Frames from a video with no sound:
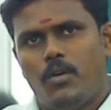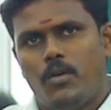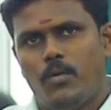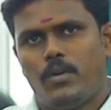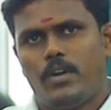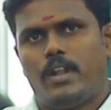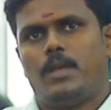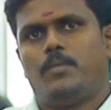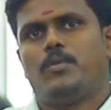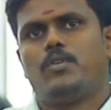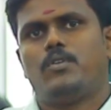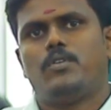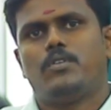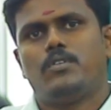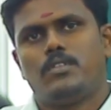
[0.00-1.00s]
ஒவ்வொரு
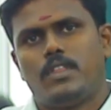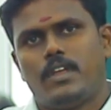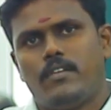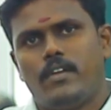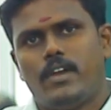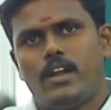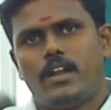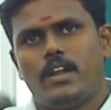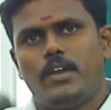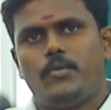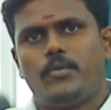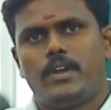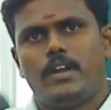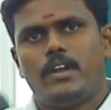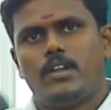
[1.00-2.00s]
டைமுக்கும் தேவையான
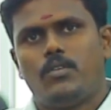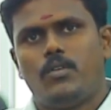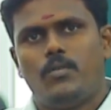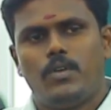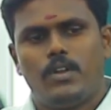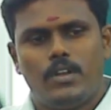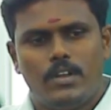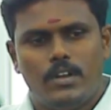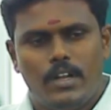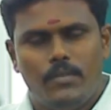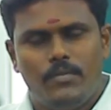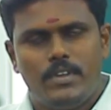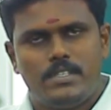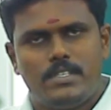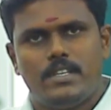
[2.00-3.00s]
நியூட்ரியன்ட்டு ஒவ்வொரு
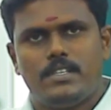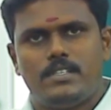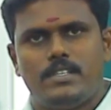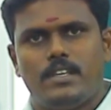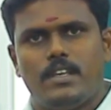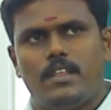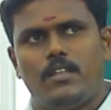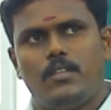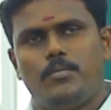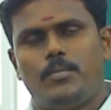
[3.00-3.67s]
டெஃபிஷியன்சி அதாவது